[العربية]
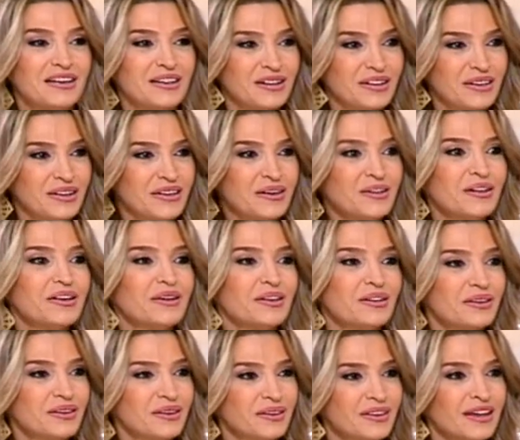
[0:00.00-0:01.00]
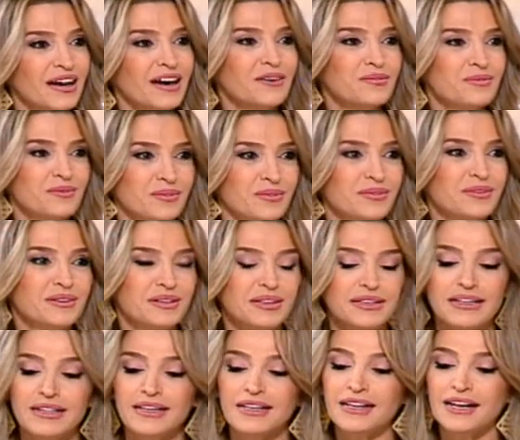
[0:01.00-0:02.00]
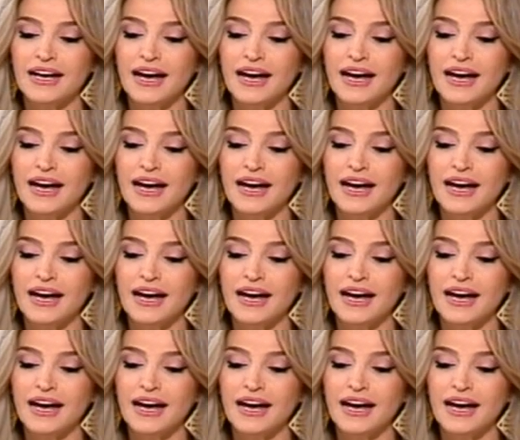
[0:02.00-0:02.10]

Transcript: مع قهوه بتضيف نعم. كمان